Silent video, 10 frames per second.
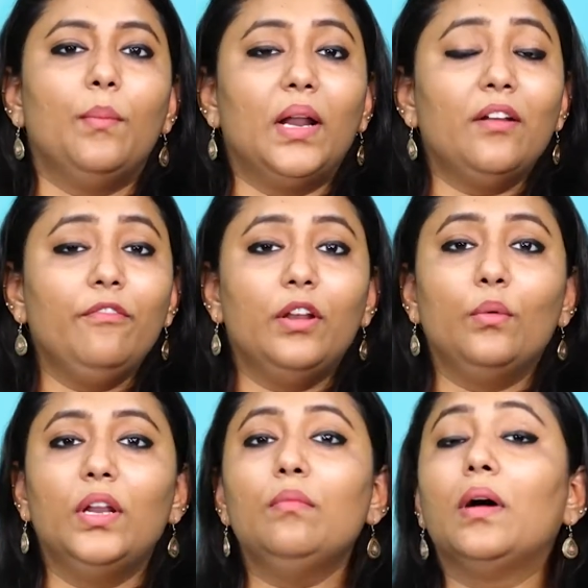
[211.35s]
మన
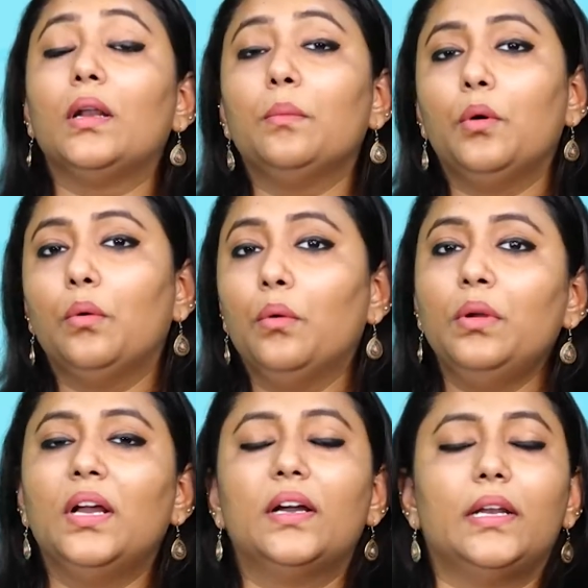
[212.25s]
విలువను మనం
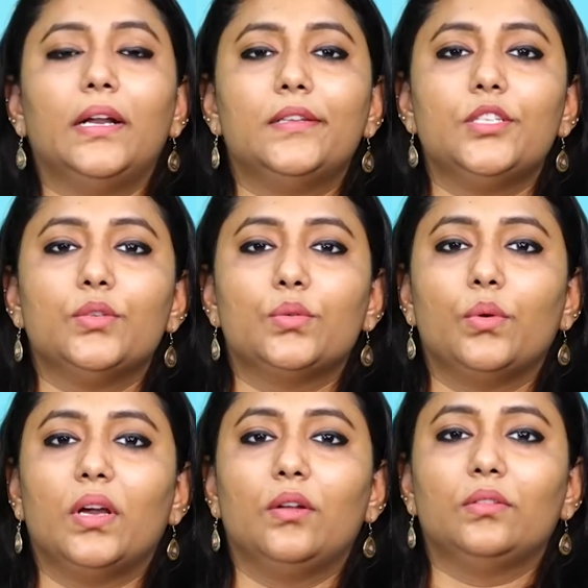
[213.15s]
ఓన్గా క్రియేట్
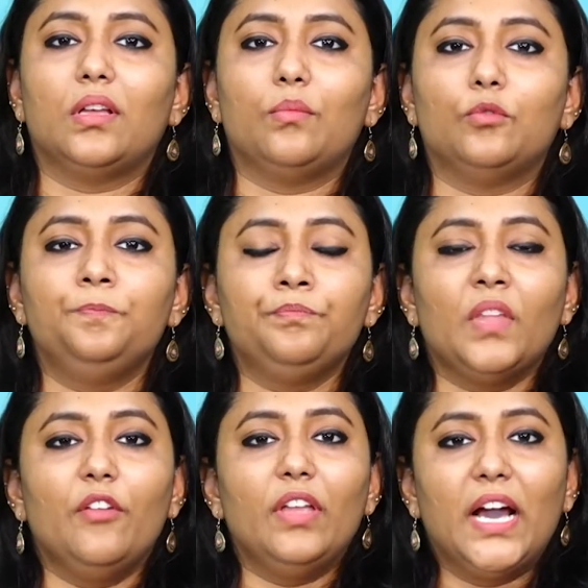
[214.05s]
చేసుకోగలుగుతాము
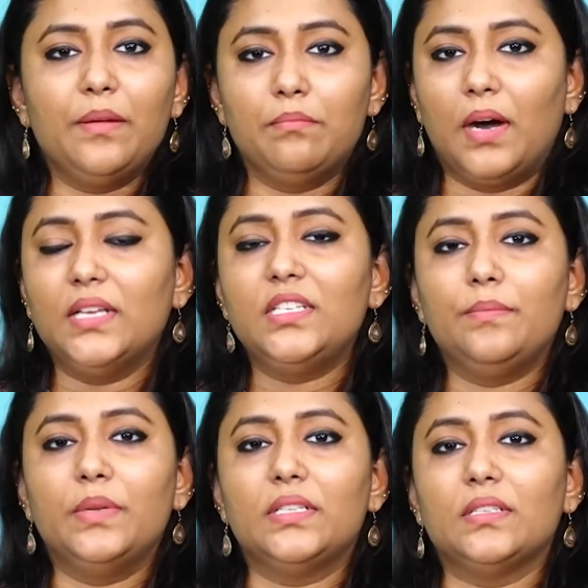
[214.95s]
వీఆర్
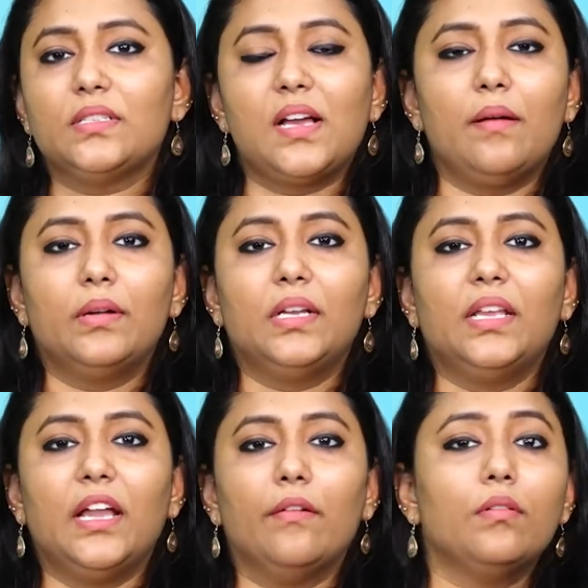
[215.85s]
మాస్టర్ పీసెస్ కాబట్టి
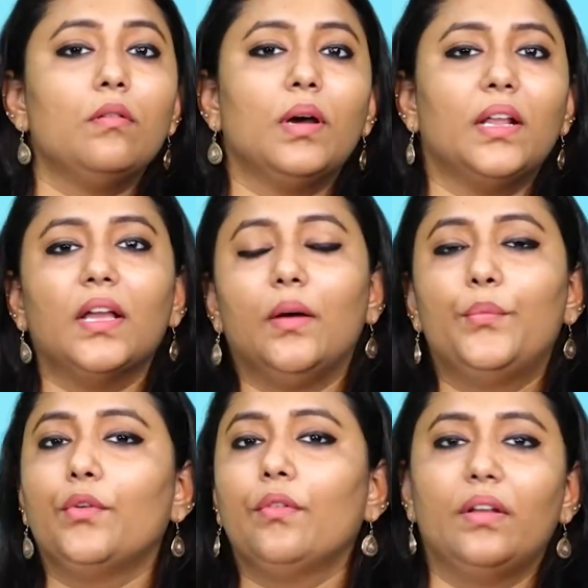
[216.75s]
ఎవరో మనకి
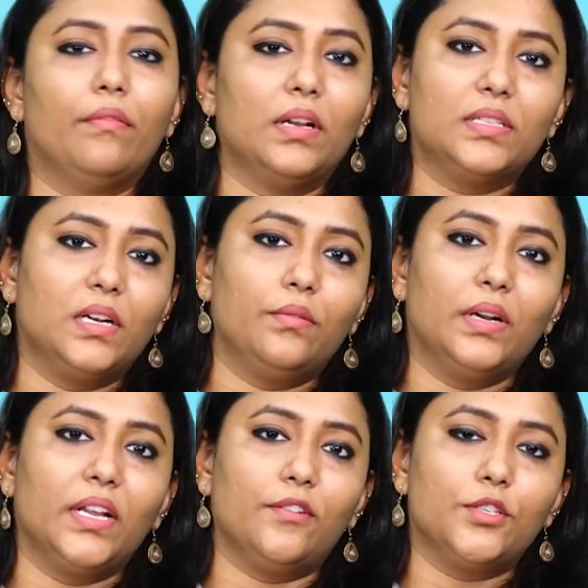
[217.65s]
అప్రూవల్
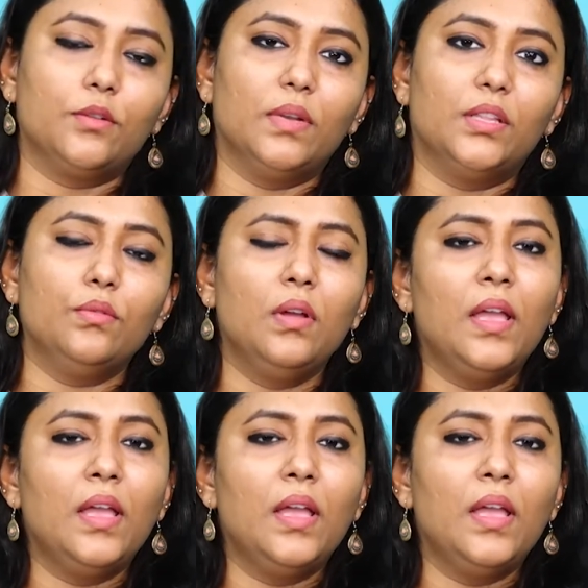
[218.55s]
ఇవ్వాల్సినటువంటి అవసరం లేదు